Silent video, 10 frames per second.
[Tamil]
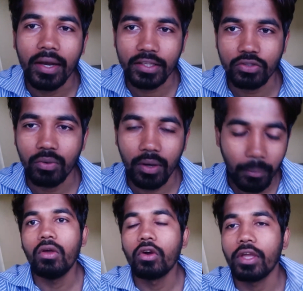நெக்ஸ்ட் ஒன்
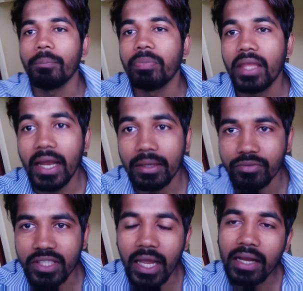ஓகே
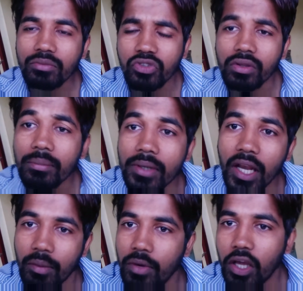ஏட்டம்ஸ் ஏட்டம்ஸ் வந்து
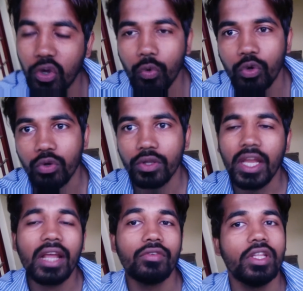பில்டிங் பிளாக்காகவும் இருக்கும்
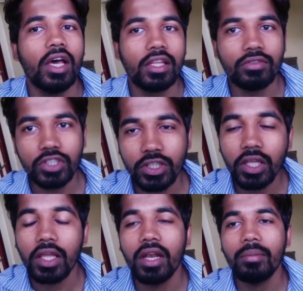ஏன்னா வந்து அதை வச்சு
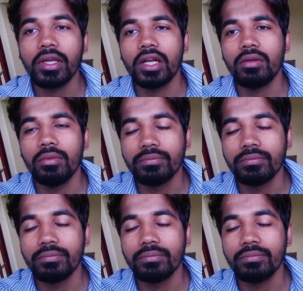தான் எல்லாமே கட்ட